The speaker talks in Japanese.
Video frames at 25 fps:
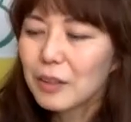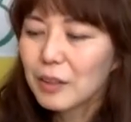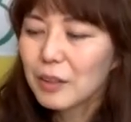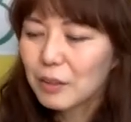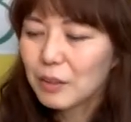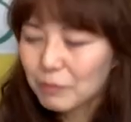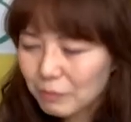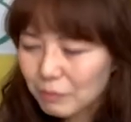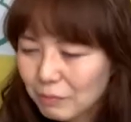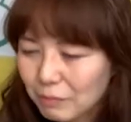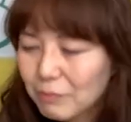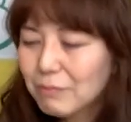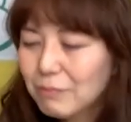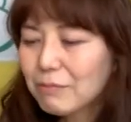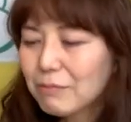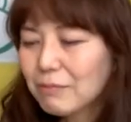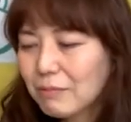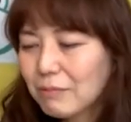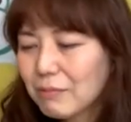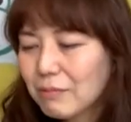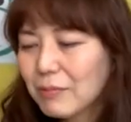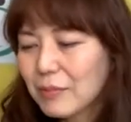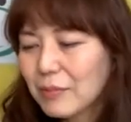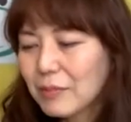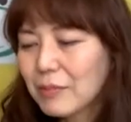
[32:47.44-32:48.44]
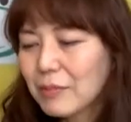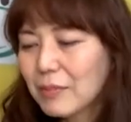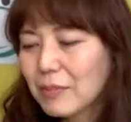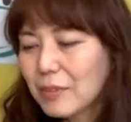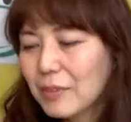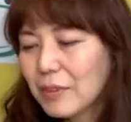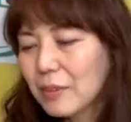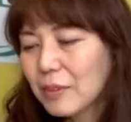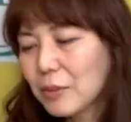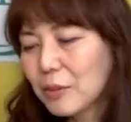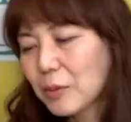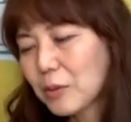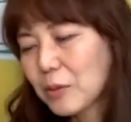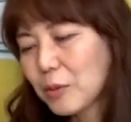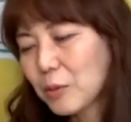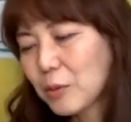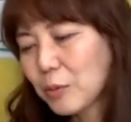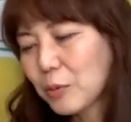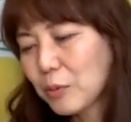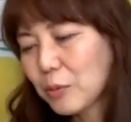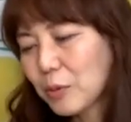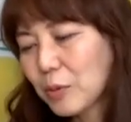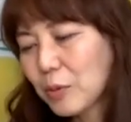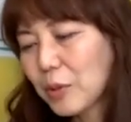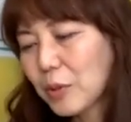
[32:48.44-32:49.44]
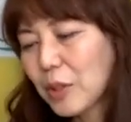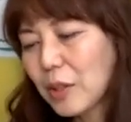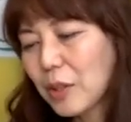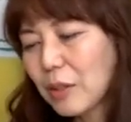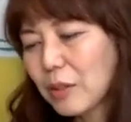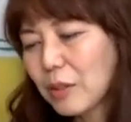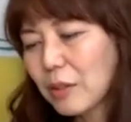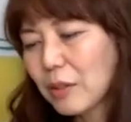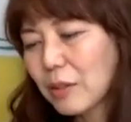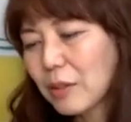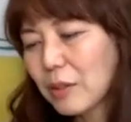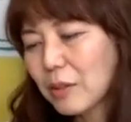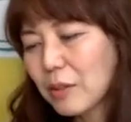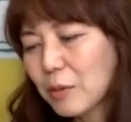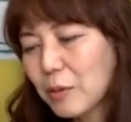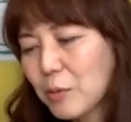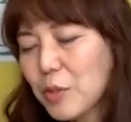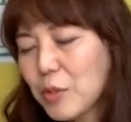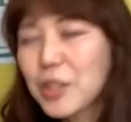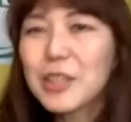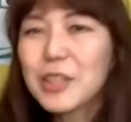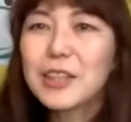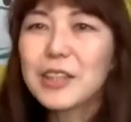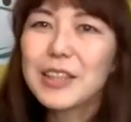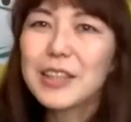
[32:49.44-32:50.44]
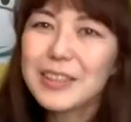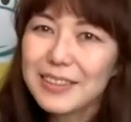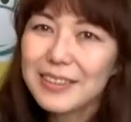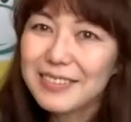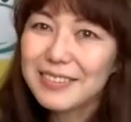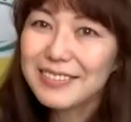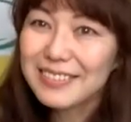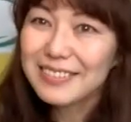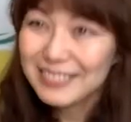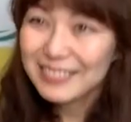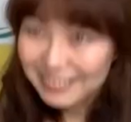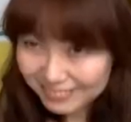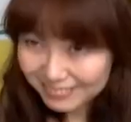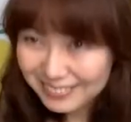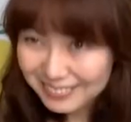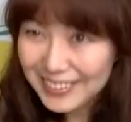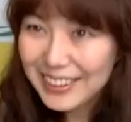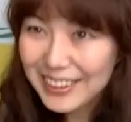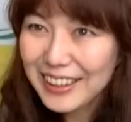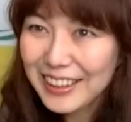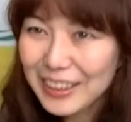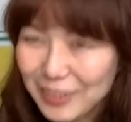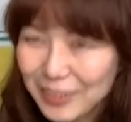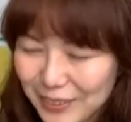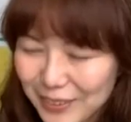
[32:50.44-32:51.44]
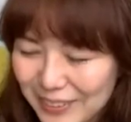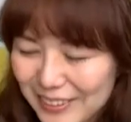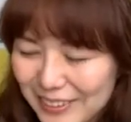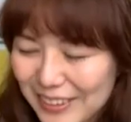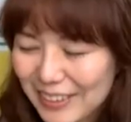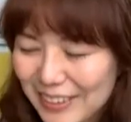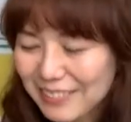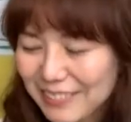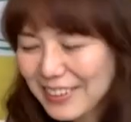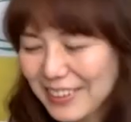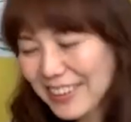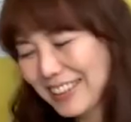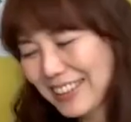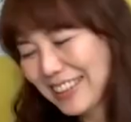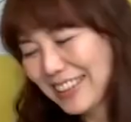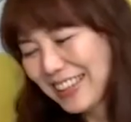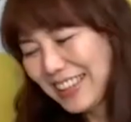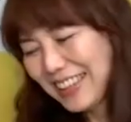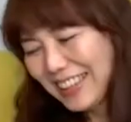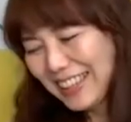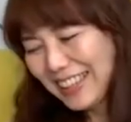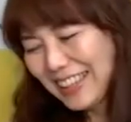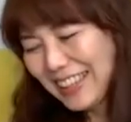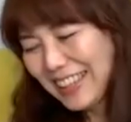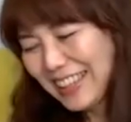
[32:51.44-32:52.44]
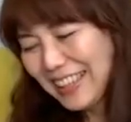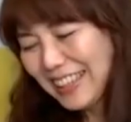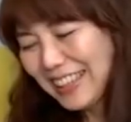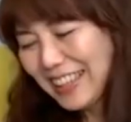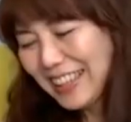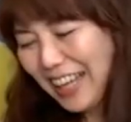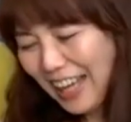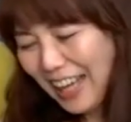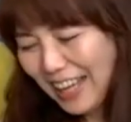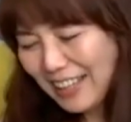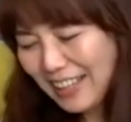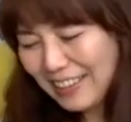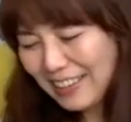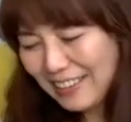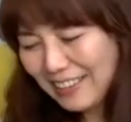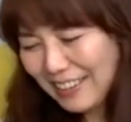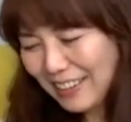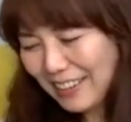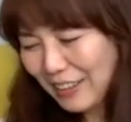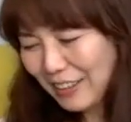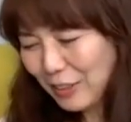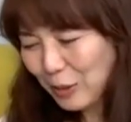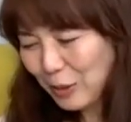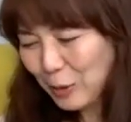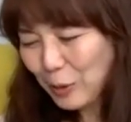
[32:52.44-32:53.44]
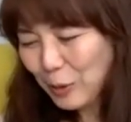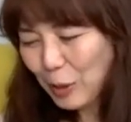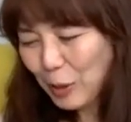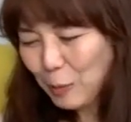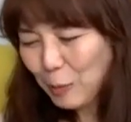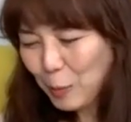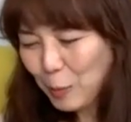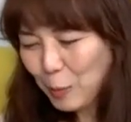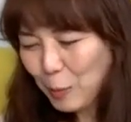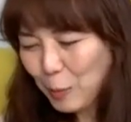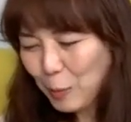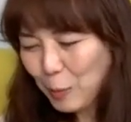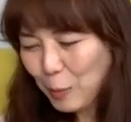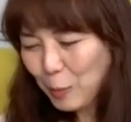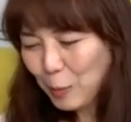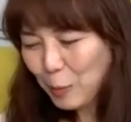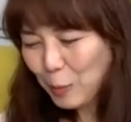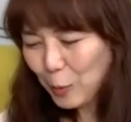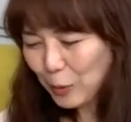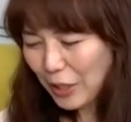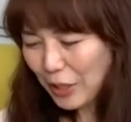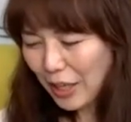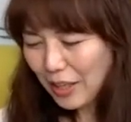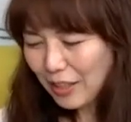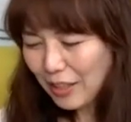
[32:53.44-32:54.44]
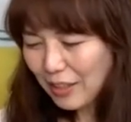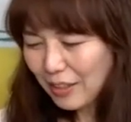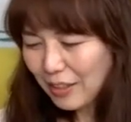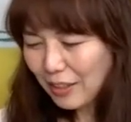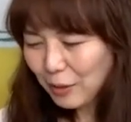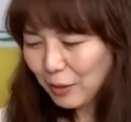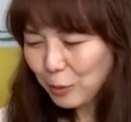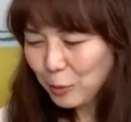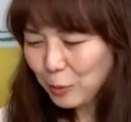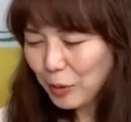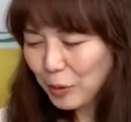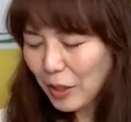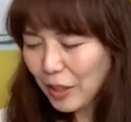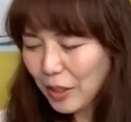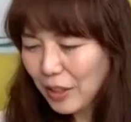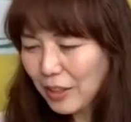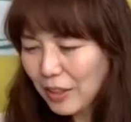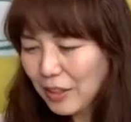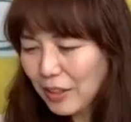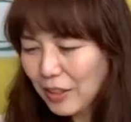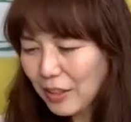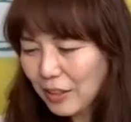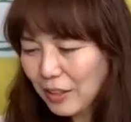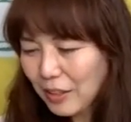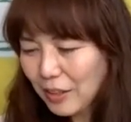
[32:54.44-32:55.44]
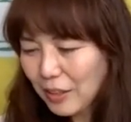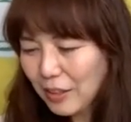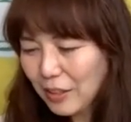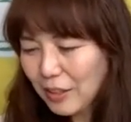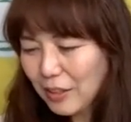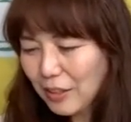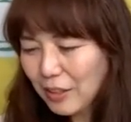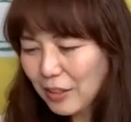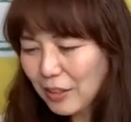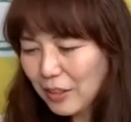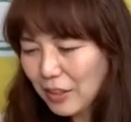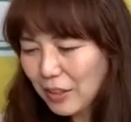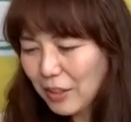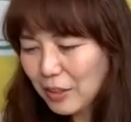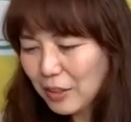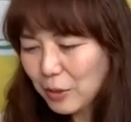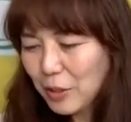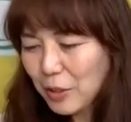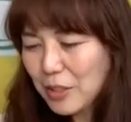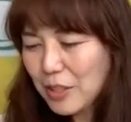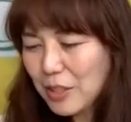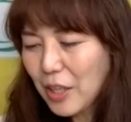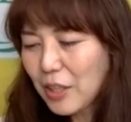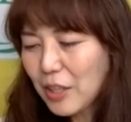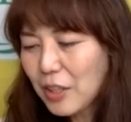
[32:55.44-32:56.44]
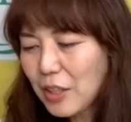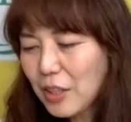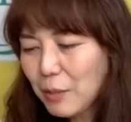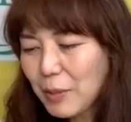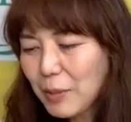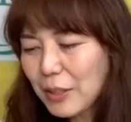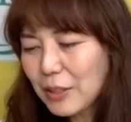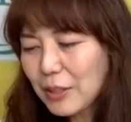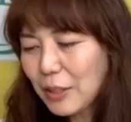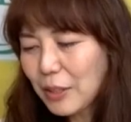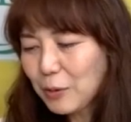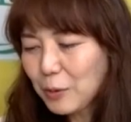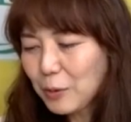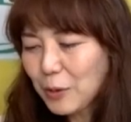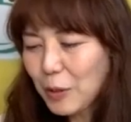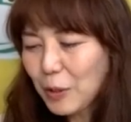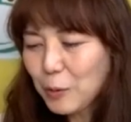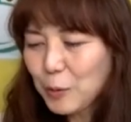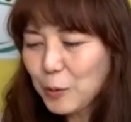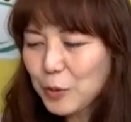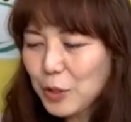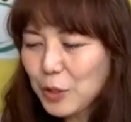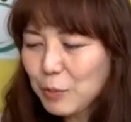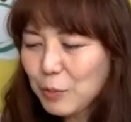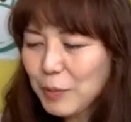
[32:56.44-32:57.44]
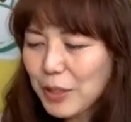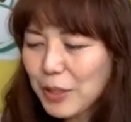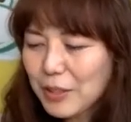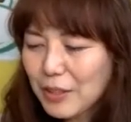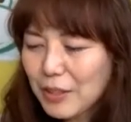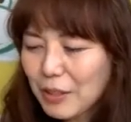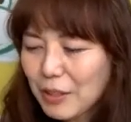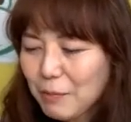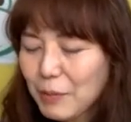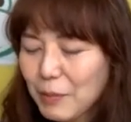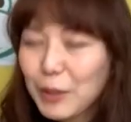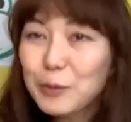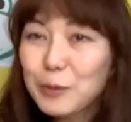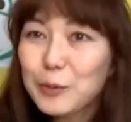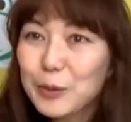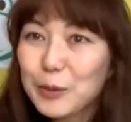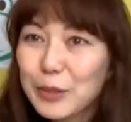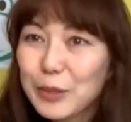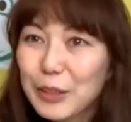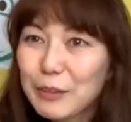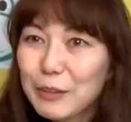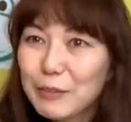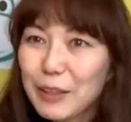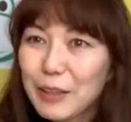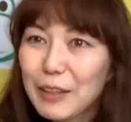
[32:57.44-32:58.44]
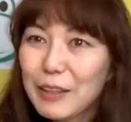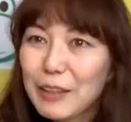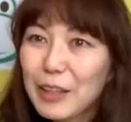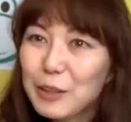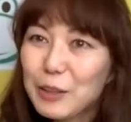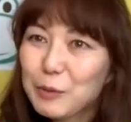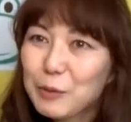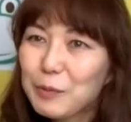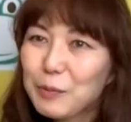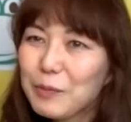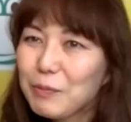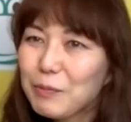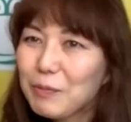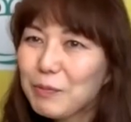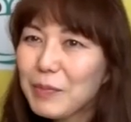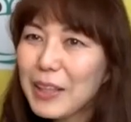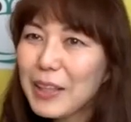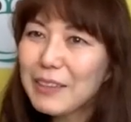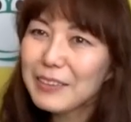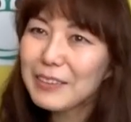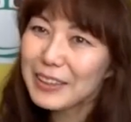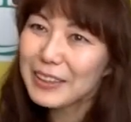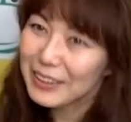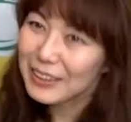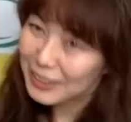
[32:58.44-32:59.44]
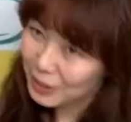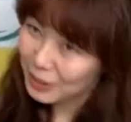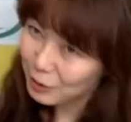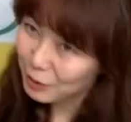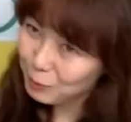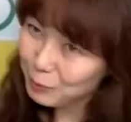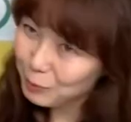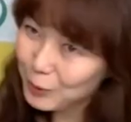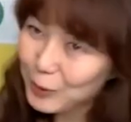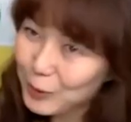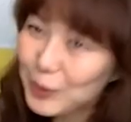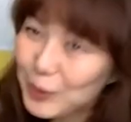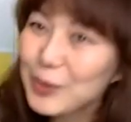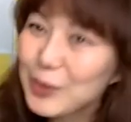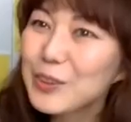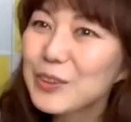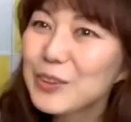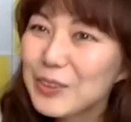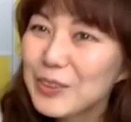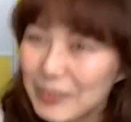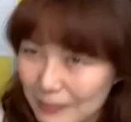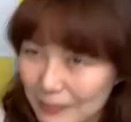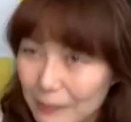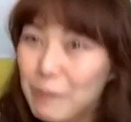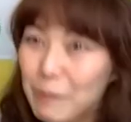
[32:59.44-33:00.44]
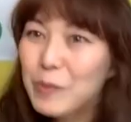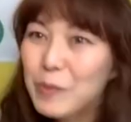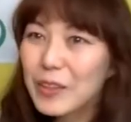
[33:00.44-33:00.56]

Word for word: か本当に恩人です。ありがとうございます。はい、あとはもうね、あとはそうですね、稲葉さんとか小島さん、坂東さんは前私Qプロという